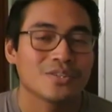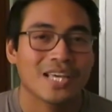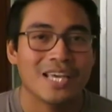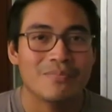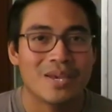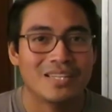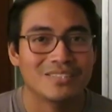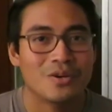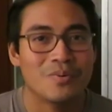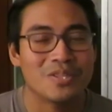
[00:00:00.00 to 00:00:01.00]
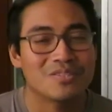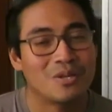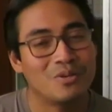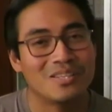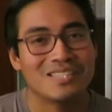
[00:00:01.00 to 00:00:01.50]
me han estado pidiendo
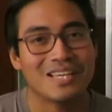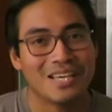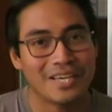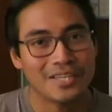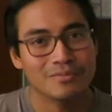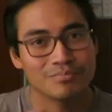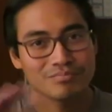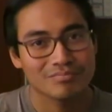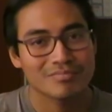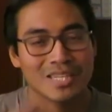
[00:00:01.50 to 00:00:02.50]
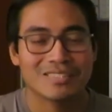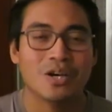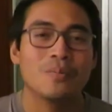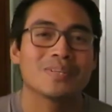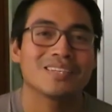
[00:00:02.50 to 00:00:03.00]
saludos, así que les
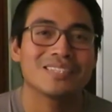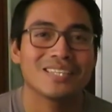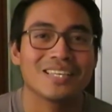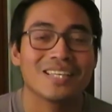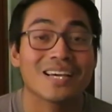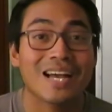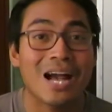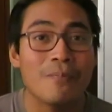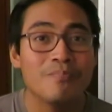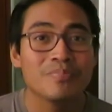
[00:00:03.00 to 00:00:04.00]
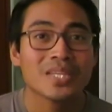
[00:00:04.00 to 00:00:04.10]
hago presentes desde acá.